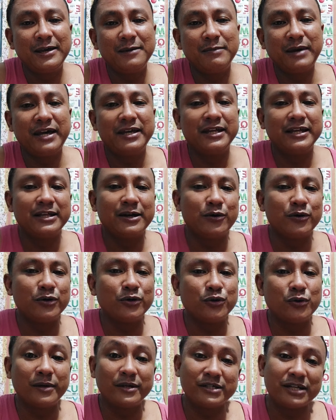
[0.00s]
mainit ako ng
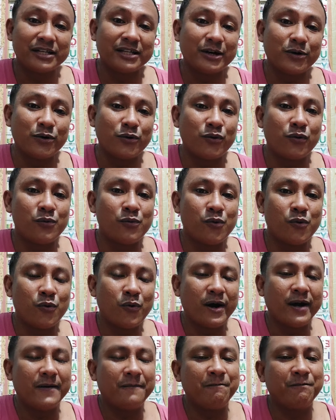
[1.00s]
tubig. Saan ako
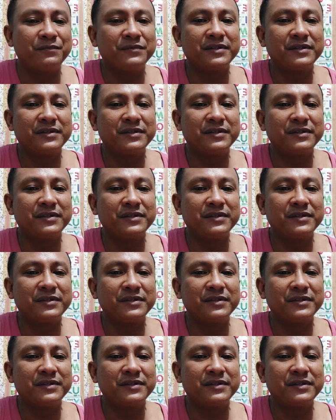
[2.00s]
kumukuha?